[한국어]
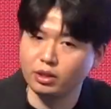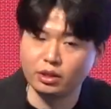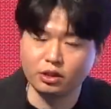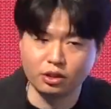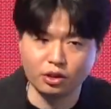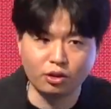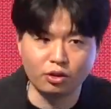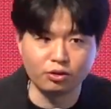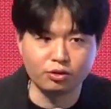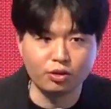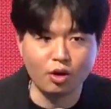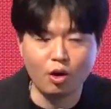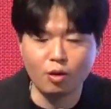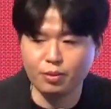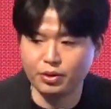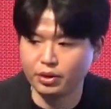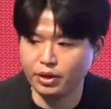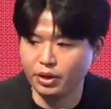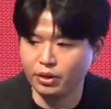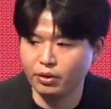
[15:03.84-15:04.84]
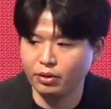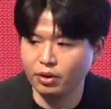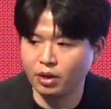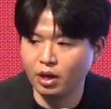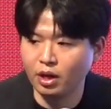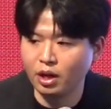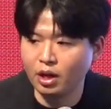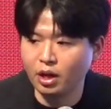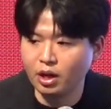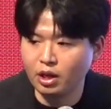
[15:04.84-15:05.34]
있는 그런 사업인데요.
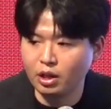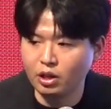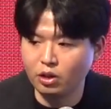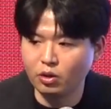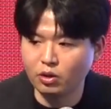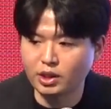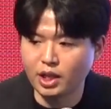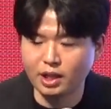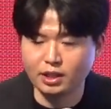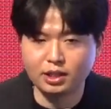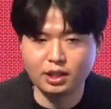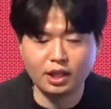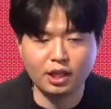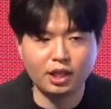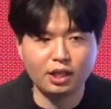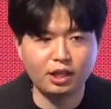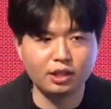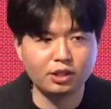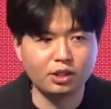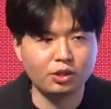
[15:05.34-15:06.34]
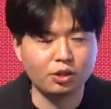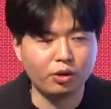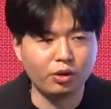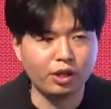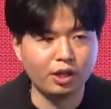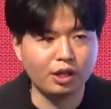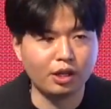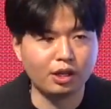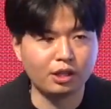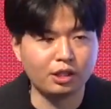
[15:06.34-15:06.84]
이거 자체가 이제
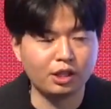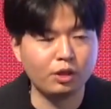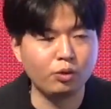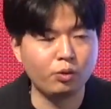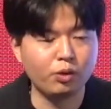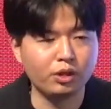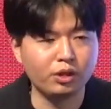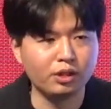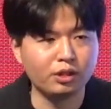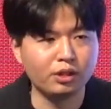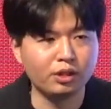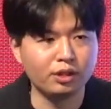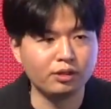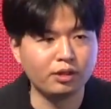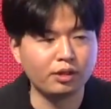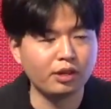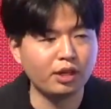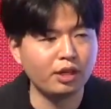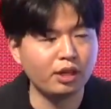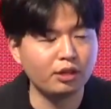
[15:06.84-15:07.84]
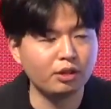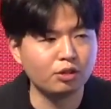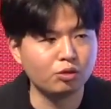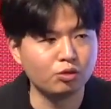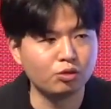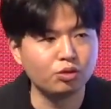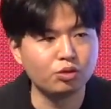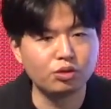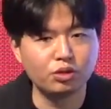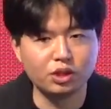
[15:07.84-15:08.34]
저희가 그리고 있는 이 세상에 있는
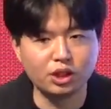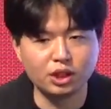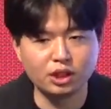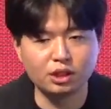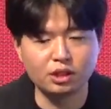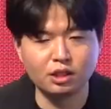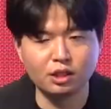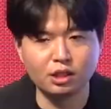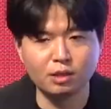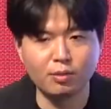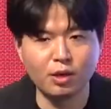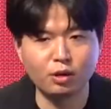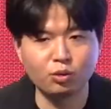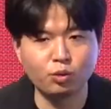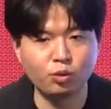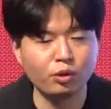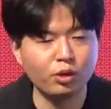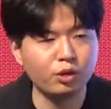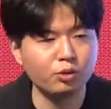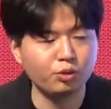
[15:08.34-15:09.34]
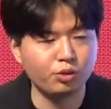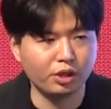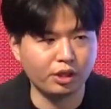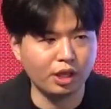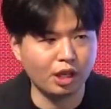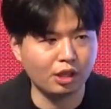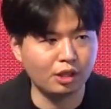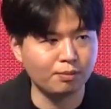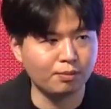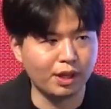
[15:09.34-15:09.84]
누구든지 음악을 소유할 수
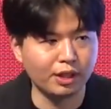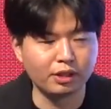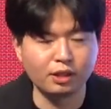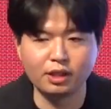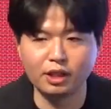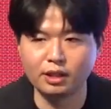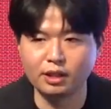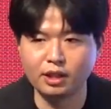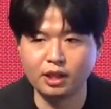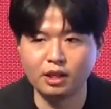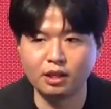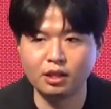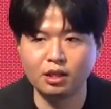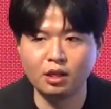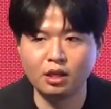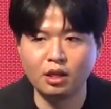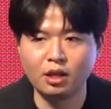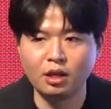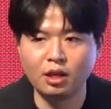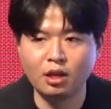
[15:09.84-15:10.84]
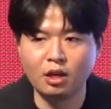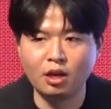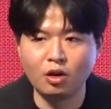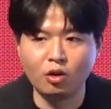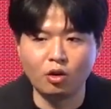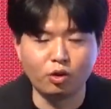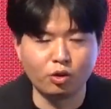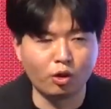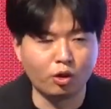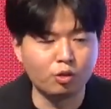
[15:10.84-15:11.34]
있게끔 만들겠다.
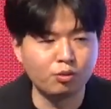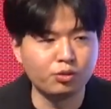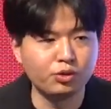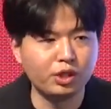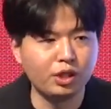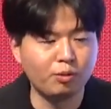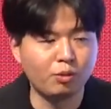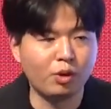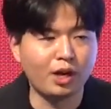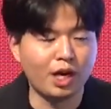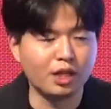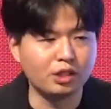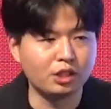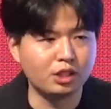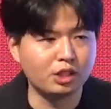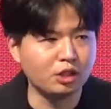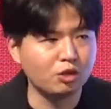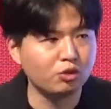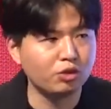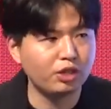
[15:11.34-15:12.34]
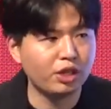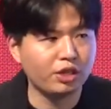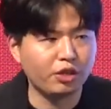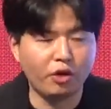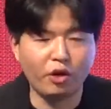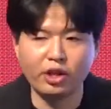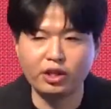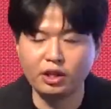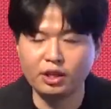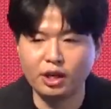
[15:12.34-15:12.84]
어, 여러분들이 뭐 같이 친구들이랑
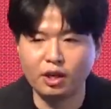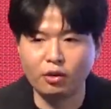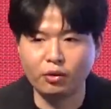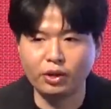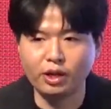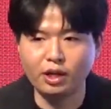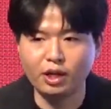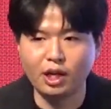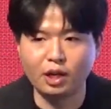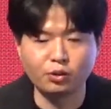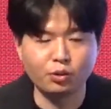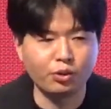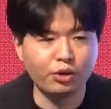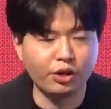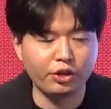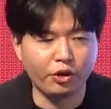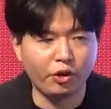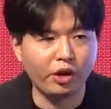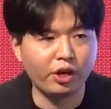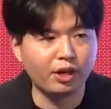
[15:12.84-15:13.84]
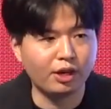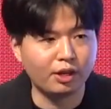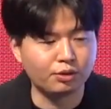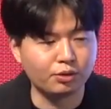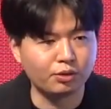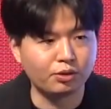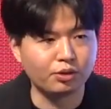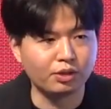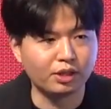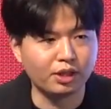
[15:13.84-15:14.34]
여행을 가거나 가족끼리 여행을
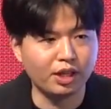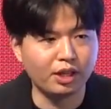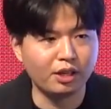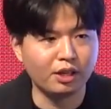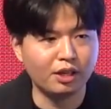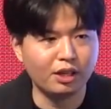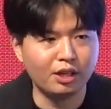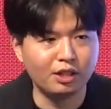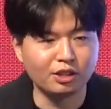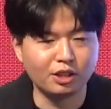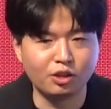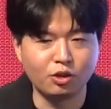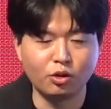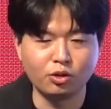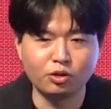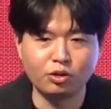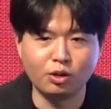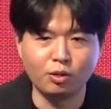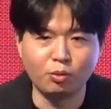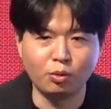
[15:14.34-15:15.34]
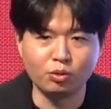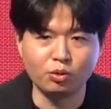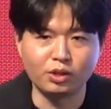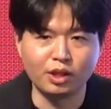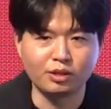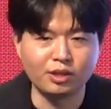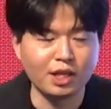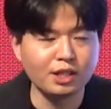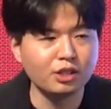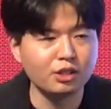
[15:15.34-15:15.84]
갔었을 때 이제 그것들 모두
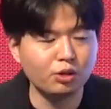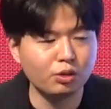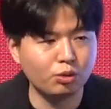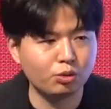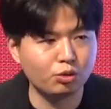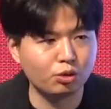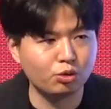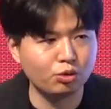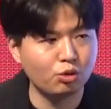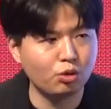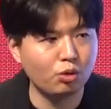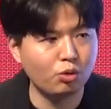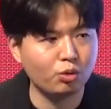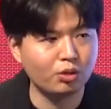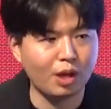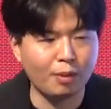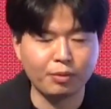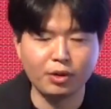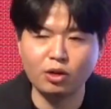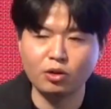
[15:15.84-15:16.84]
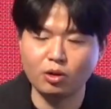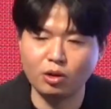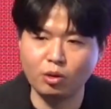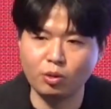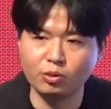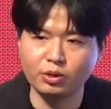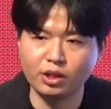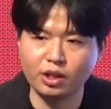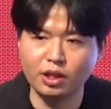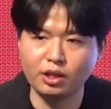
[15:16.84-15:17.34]
다 사진기로서 추억으로 남길
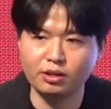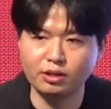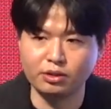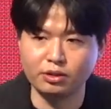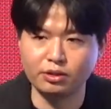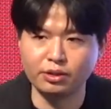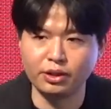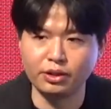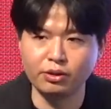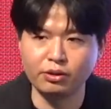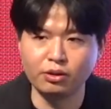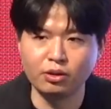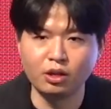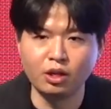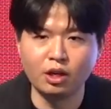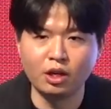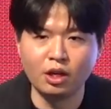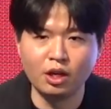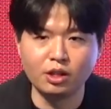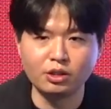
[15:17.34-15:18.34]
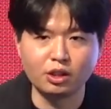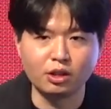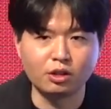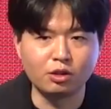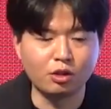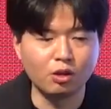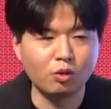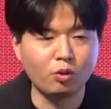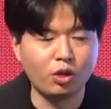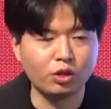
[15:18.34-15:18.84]
거라고 생각이 드는데요. 이제
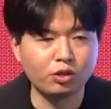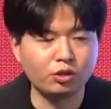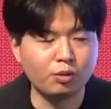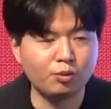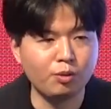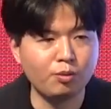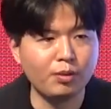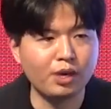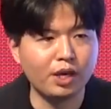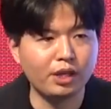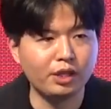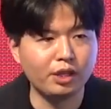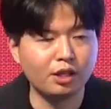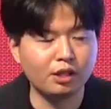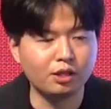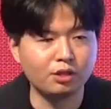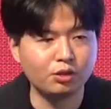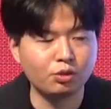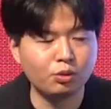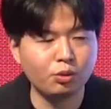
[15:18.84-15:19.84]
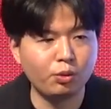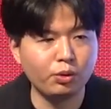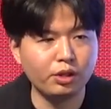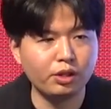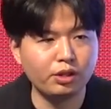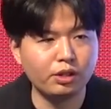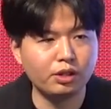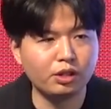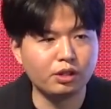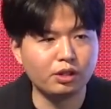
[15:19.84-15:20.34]
그런 과정들뿐만 아니라 그
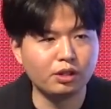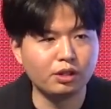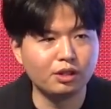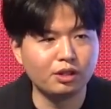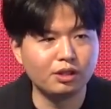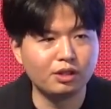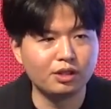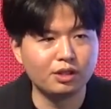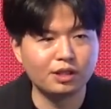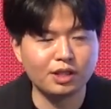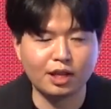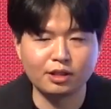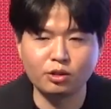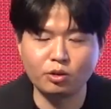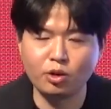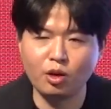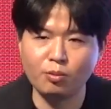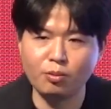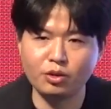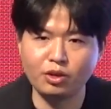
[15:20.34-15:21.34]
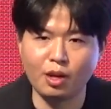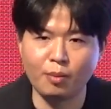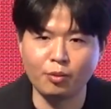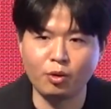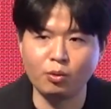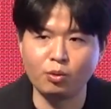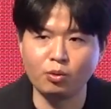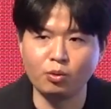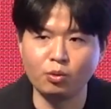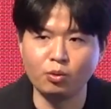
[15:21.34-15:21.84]
스토리를 작사로 한번
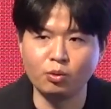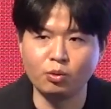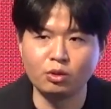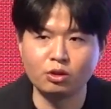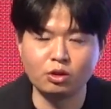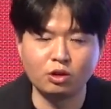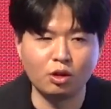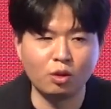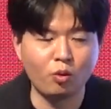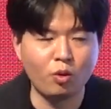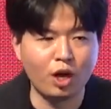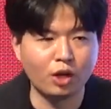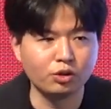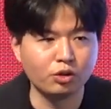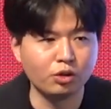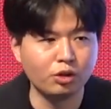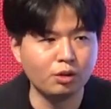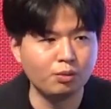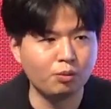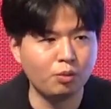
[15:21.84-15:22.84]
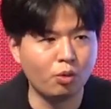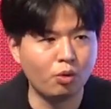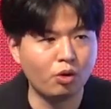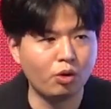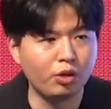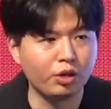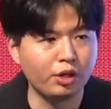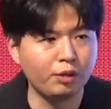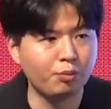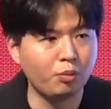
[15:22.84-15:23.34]
남겨보고 그런 과정을
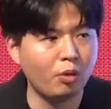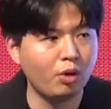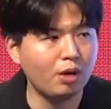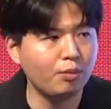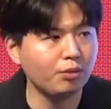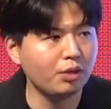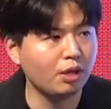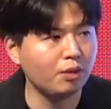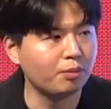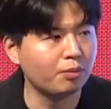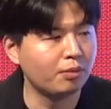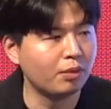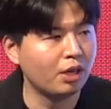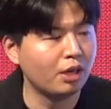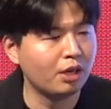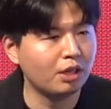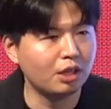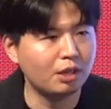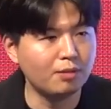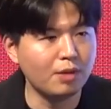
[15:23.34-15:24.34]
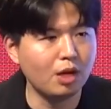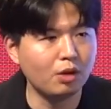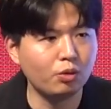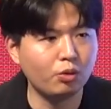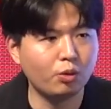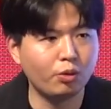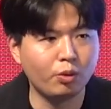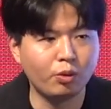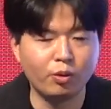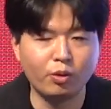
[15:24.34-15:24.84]
보컬이 포함된
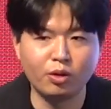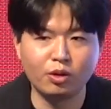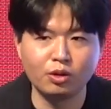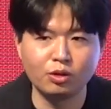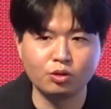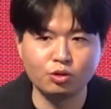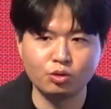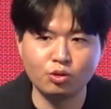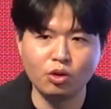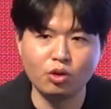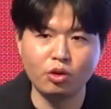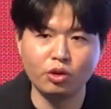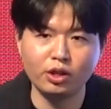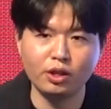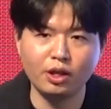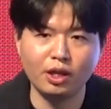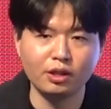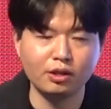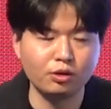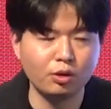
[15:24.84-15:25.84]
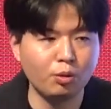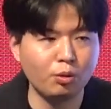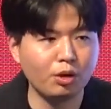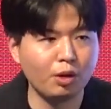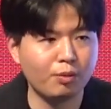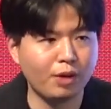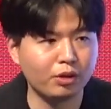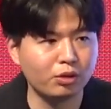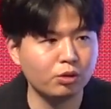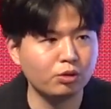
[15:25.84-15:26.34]
음악으로 추억거리를 하나
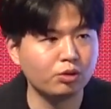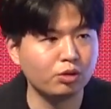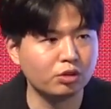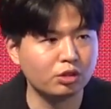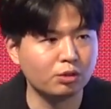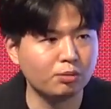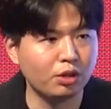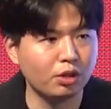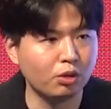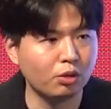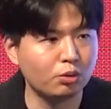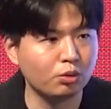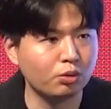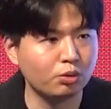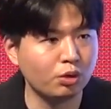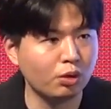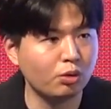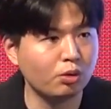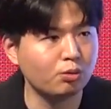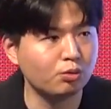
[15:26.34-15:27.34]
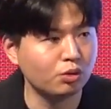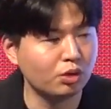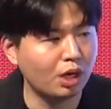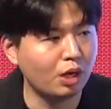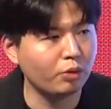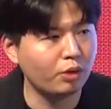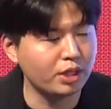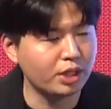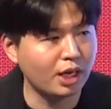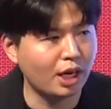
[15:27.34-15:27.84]
새롭게 만들 수 있으면 이것도 새로운
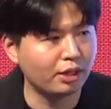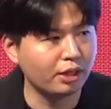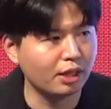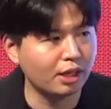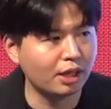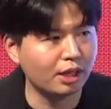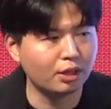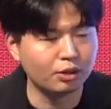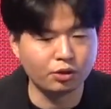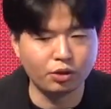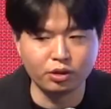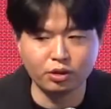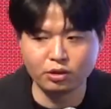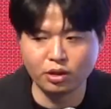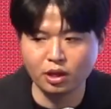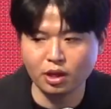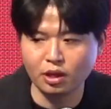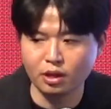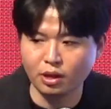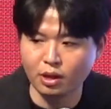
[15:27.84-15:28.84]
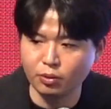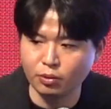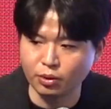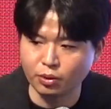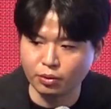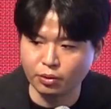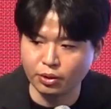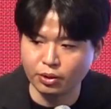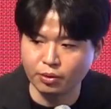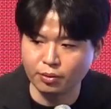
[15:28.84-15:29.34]
문화가 되지 않을까 저희는 생각을 하고
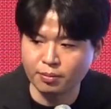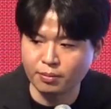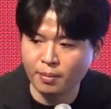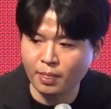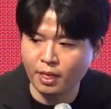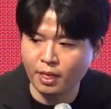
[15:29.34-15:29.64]
있고요.